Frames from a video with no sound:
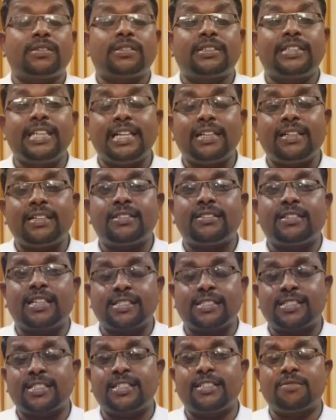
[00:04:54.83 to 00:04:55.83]
தீர்க்க
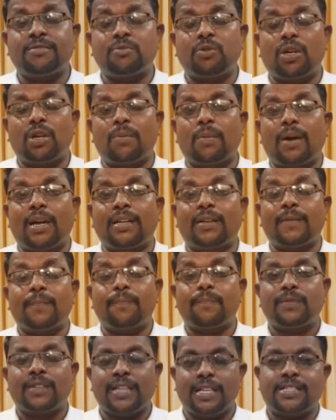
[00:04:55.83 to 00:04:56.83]
தரிசனத்தின் மூலமாய்
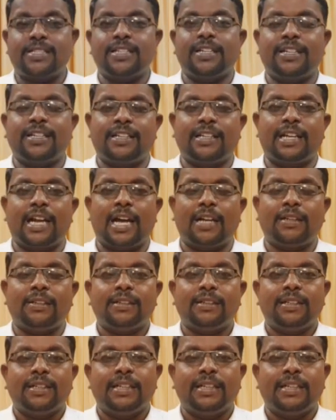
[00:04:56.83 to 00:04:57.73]
எச்சரிக்கிறார்